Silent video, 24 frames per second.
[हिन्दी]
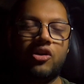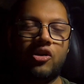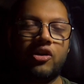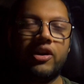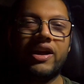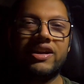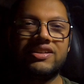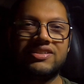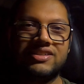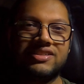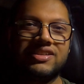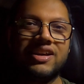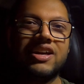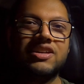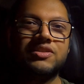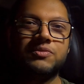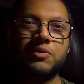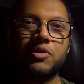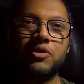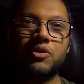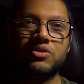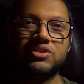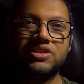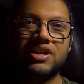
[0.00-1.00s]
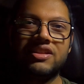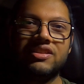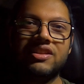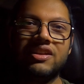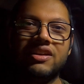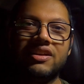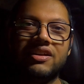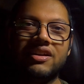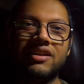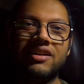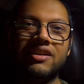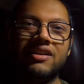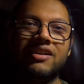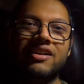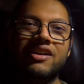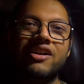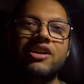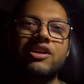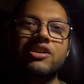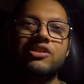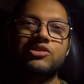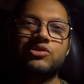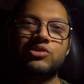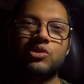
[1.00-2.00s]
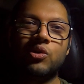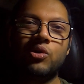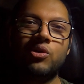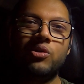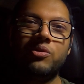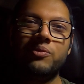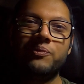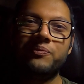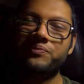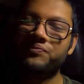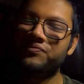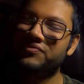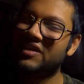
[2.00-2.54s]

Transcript: और एक्सरसाइज भी हो जाए दिन की सो so,